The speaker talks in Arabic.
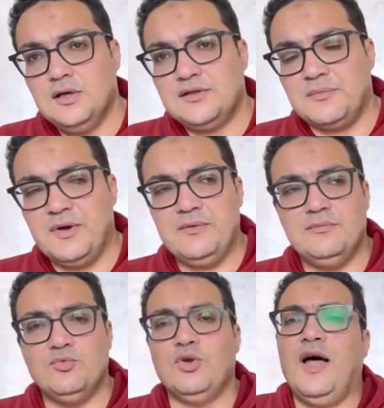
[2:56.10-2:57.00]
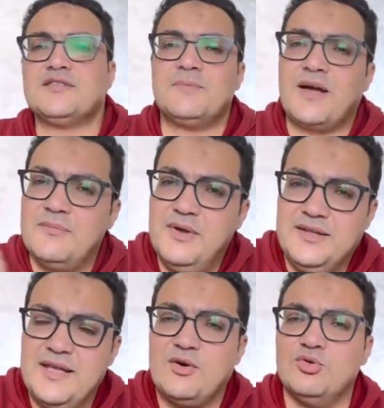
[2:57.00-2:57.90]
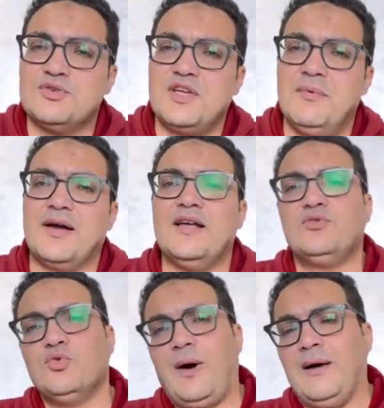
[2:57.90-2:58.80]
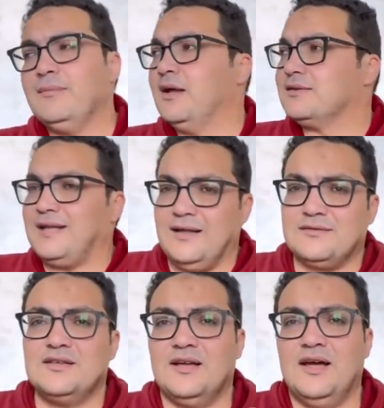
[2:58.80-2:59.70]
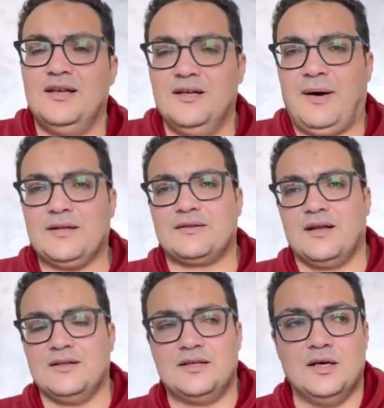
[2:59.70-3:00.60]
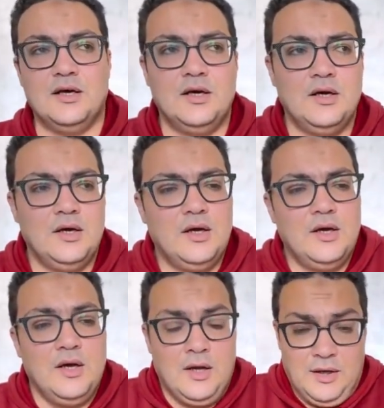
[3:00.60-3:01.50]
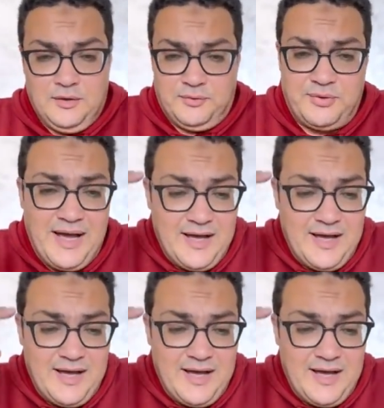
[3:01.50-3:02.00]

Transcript: تمام ولاحظت مكان محتاجه الاصابه جت وعامله التعطيله اللي معطله دي ف